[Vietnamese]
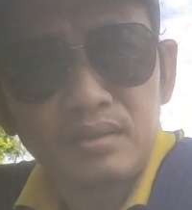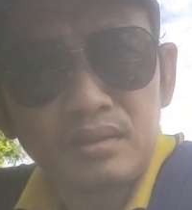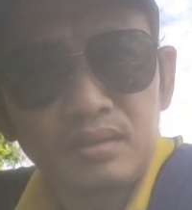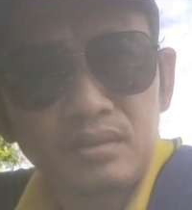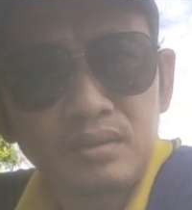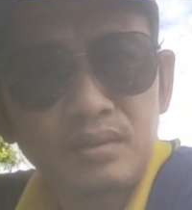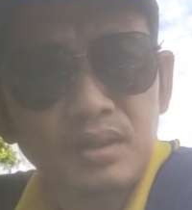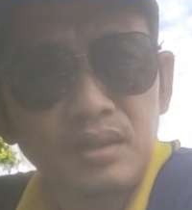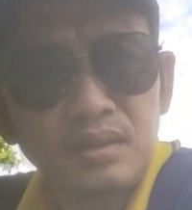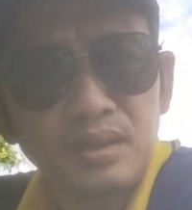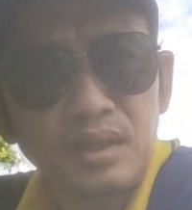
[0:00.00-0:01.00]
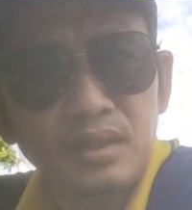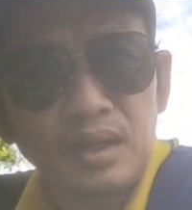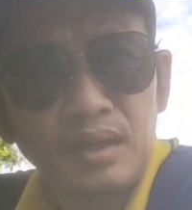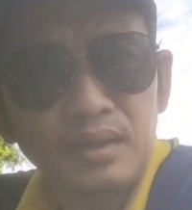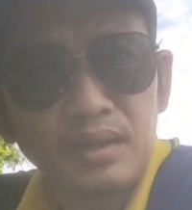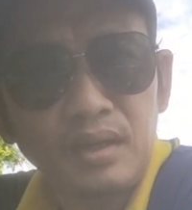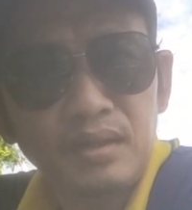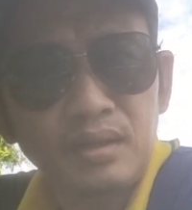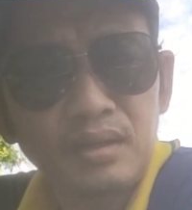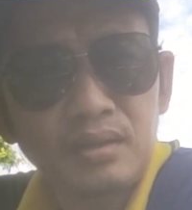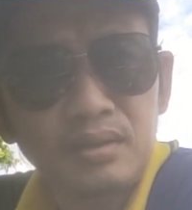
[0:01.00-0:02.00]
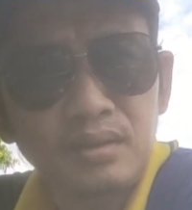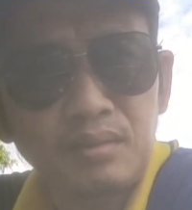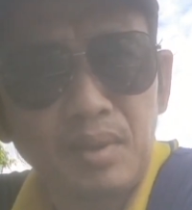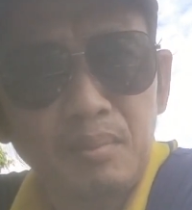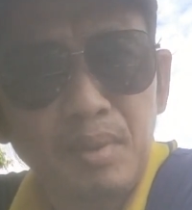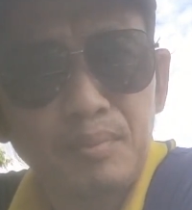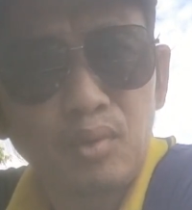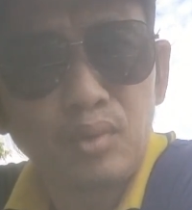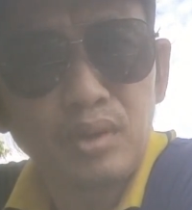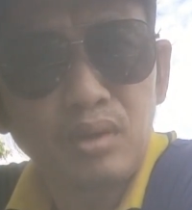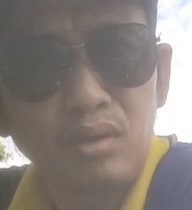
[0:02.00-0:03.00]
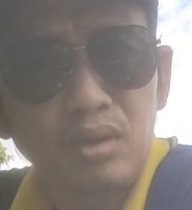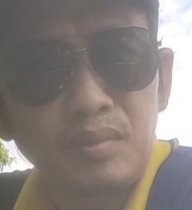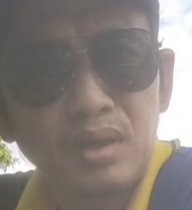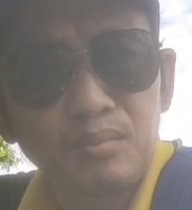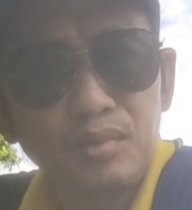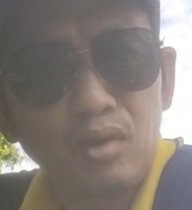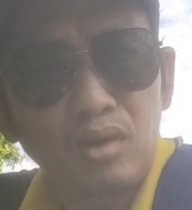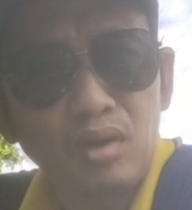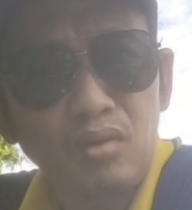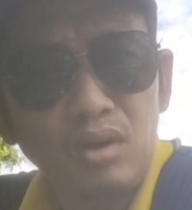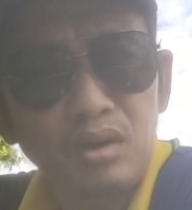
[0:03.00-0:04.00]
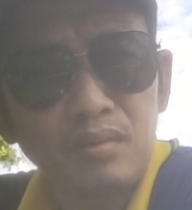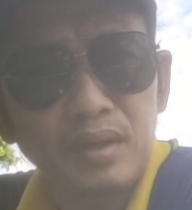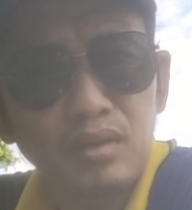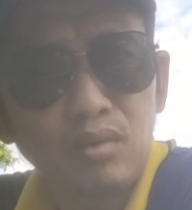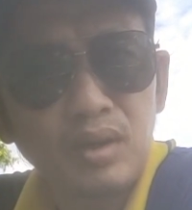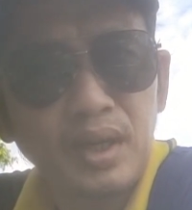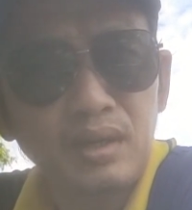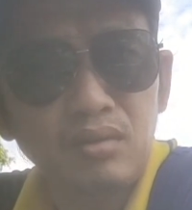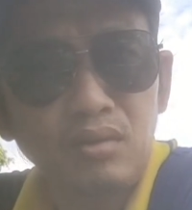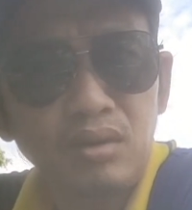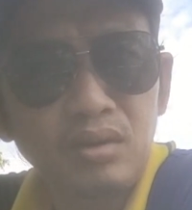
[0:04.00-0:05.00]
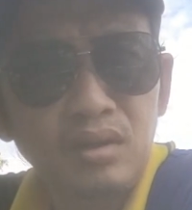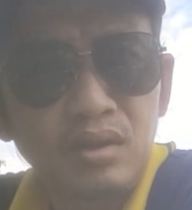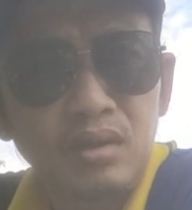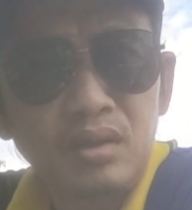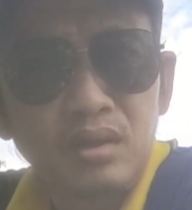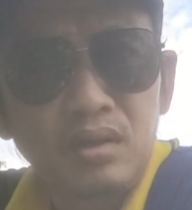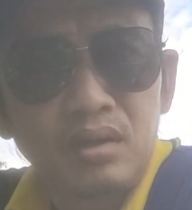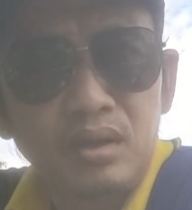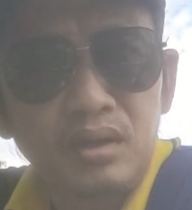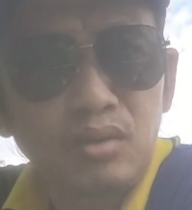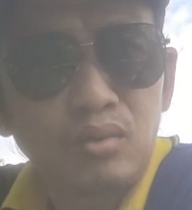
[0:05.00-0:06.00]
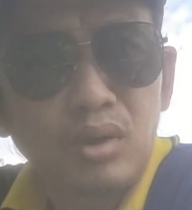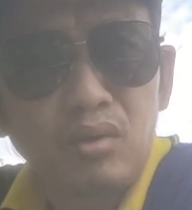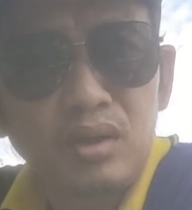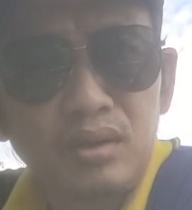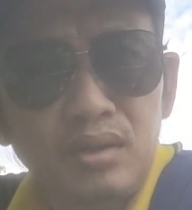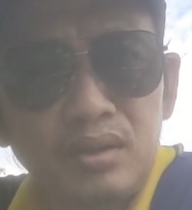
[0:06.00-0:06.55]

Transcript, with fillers: thử thứ cây gái dại cây kia bằng bắp đùi có bằng cầm giò có bằng giò cái có lấy đủ loại hết